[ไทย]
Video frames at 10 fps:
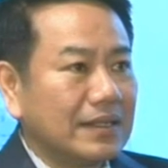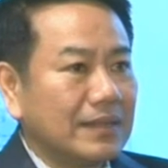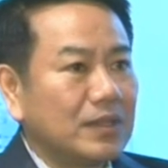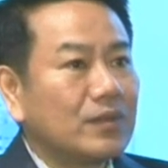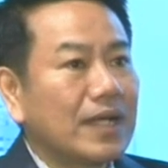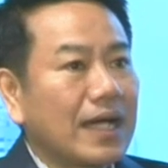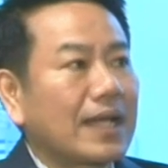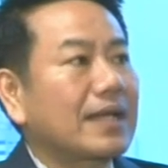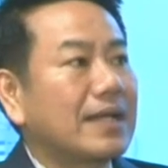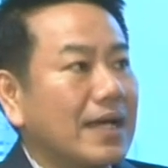นมิถุนายนก
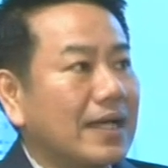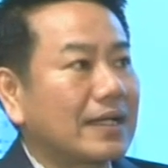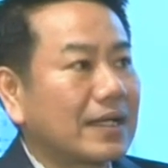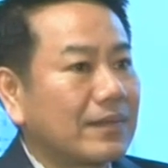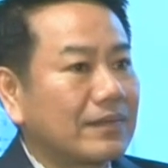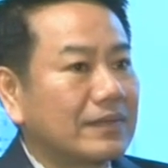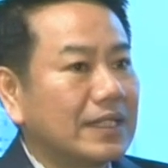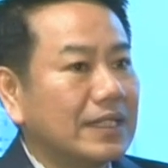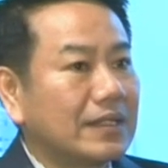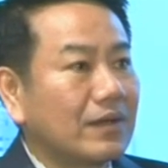รกฎาคมนะครับ
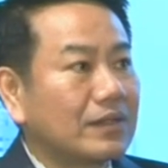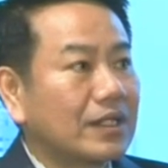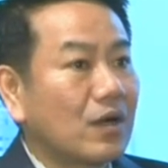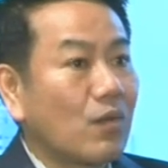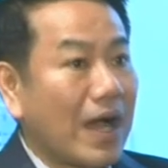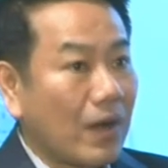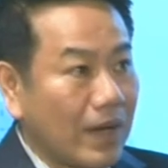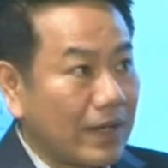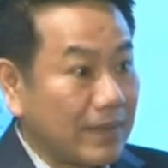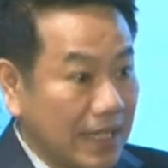ที่เขาวาง
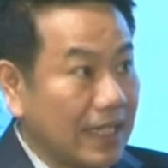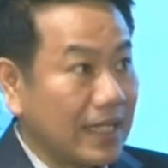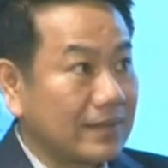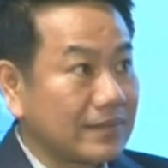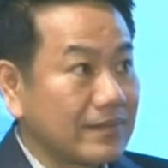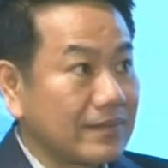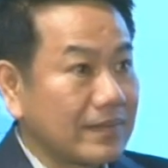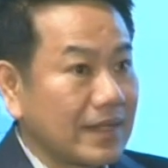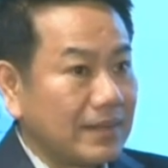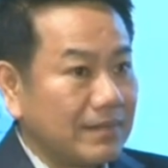ไว้ปีนี้ฮะ
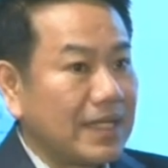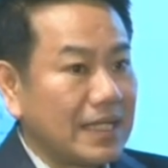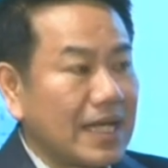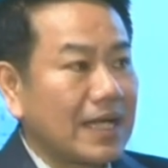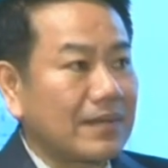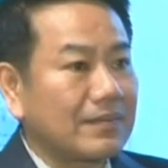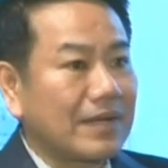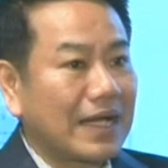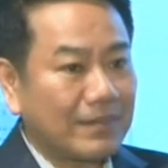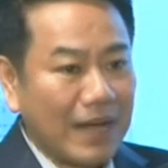ปีนี้แหละครับ
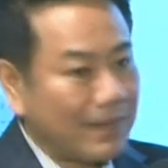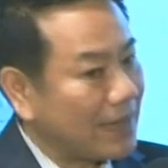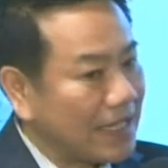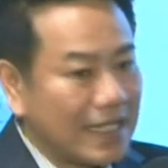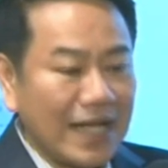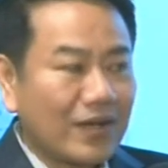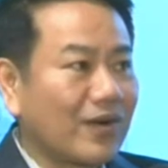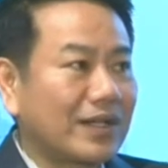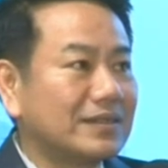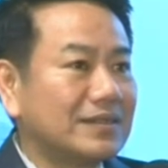มาปีนี้แน่นอน